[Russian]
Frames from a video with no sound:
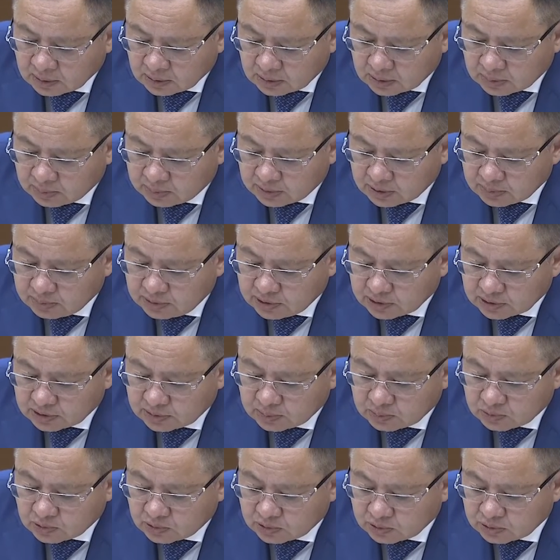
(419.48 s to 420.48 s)
По объектам
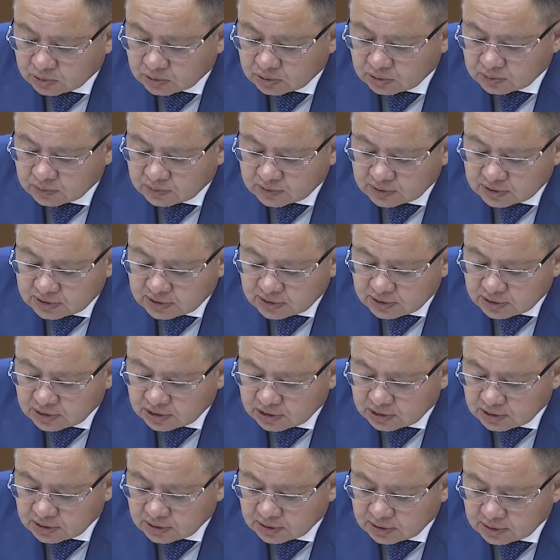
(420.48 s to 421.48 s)
культурного
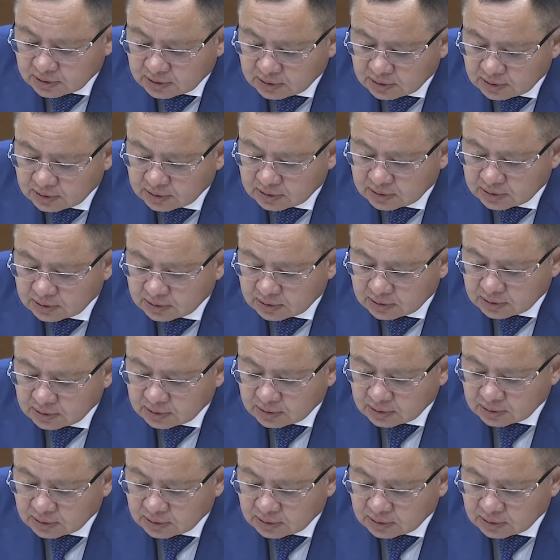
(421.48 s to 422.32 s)
назначения это